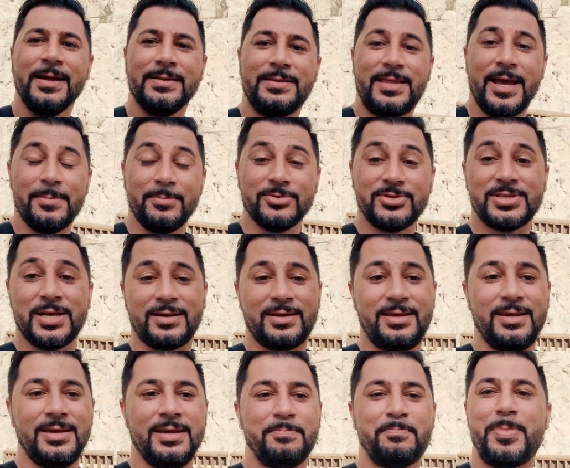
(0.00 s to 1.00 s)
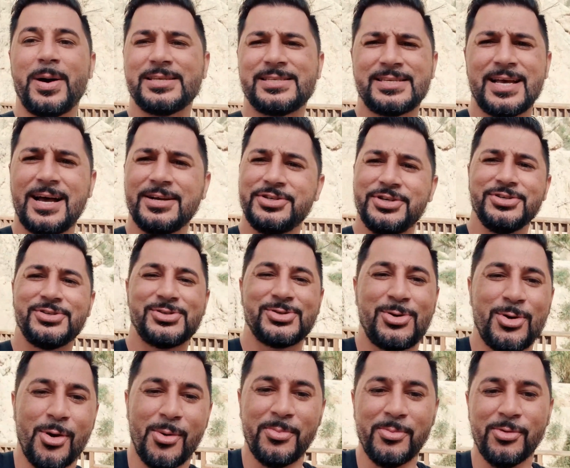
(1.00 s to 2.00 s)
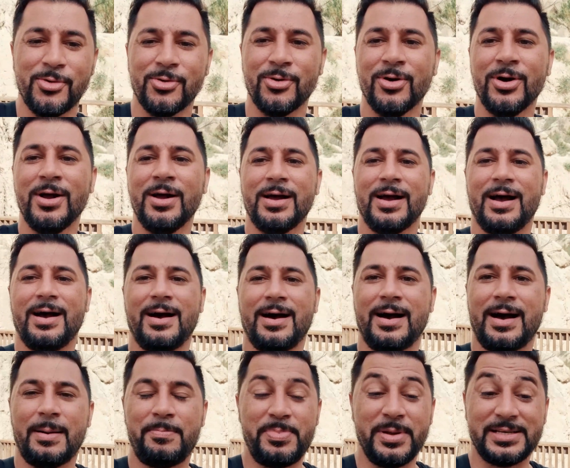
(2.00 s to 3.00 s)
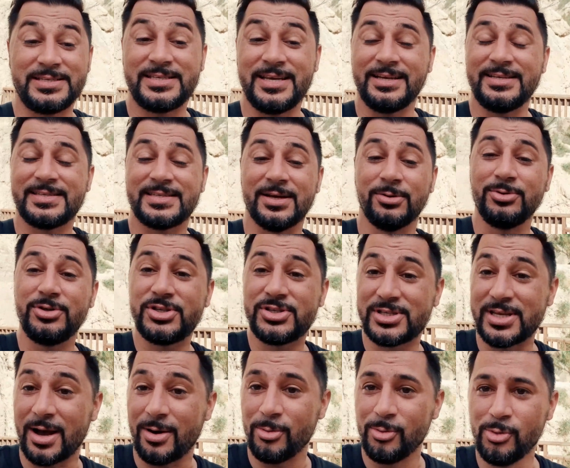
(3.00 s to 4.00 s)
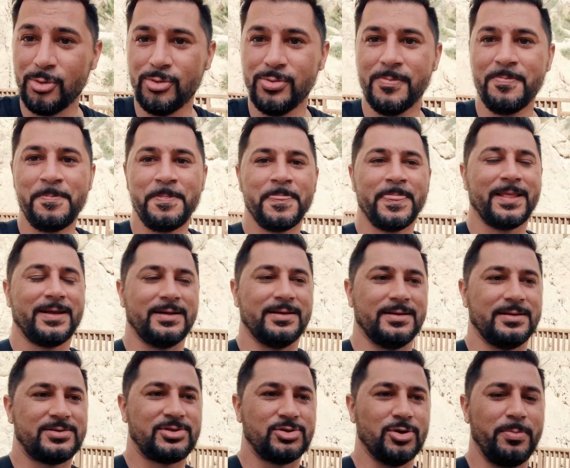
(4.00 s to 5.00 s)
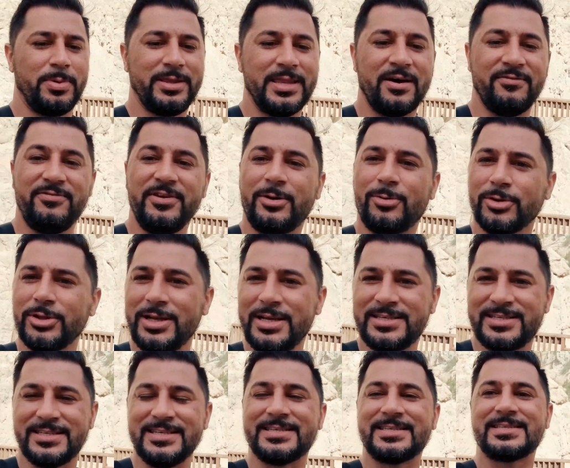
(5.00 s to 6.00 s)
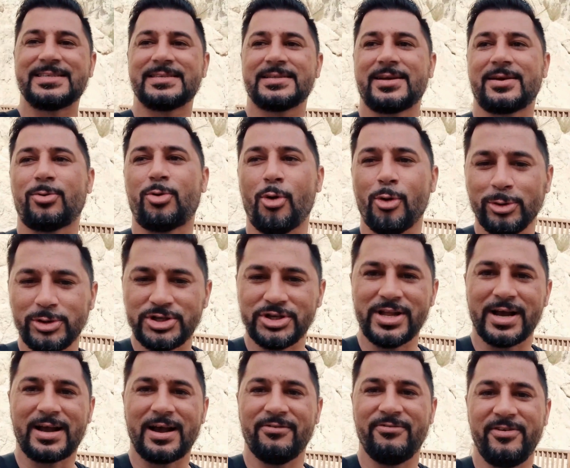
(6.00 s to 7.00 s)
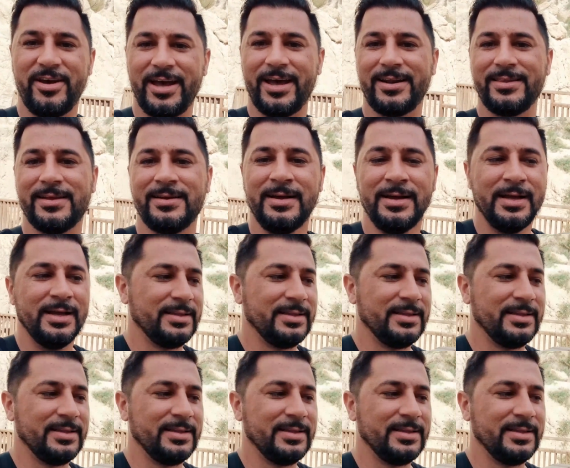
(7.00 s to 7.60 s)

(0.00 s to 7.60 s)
Temos aqui passagens como uh, a perseguição de Saul uh, sobre Davi quando ele se esconde na caverna.